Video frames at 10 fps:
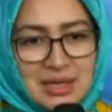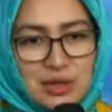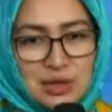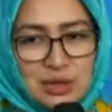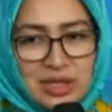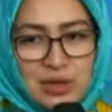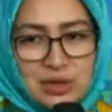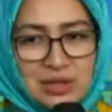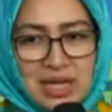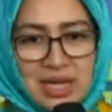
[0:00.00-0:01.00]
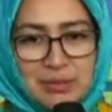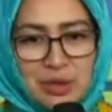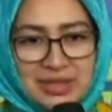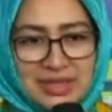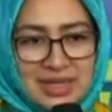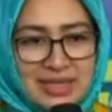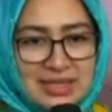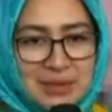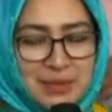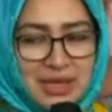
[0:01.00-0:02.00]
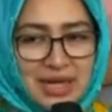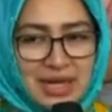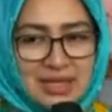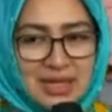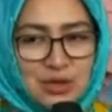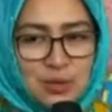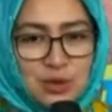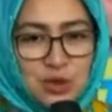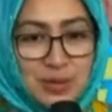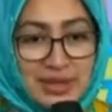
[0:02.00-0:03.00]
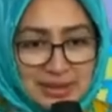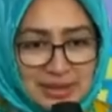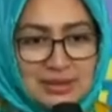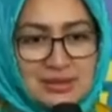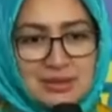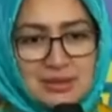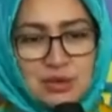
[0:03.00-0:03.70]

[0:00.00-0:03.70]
untuk ikut dalam kontestasi Pilkada Gubernur Banten